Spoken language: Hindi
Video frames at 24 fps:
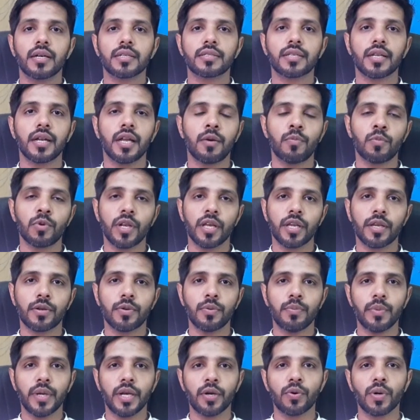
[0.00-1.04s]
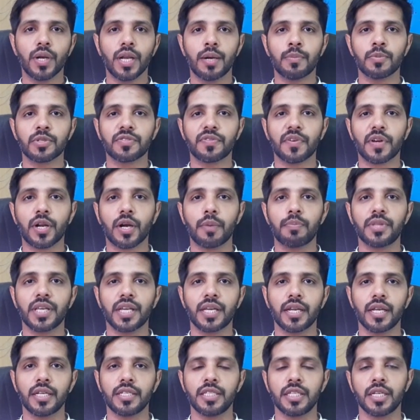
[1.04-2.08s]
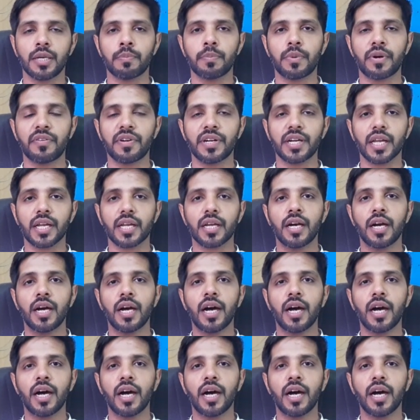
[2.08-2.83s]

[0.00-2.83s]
असलम मैं गुलाम मुस्तफ़र आप देख रहे हैं जी एम पावर टेक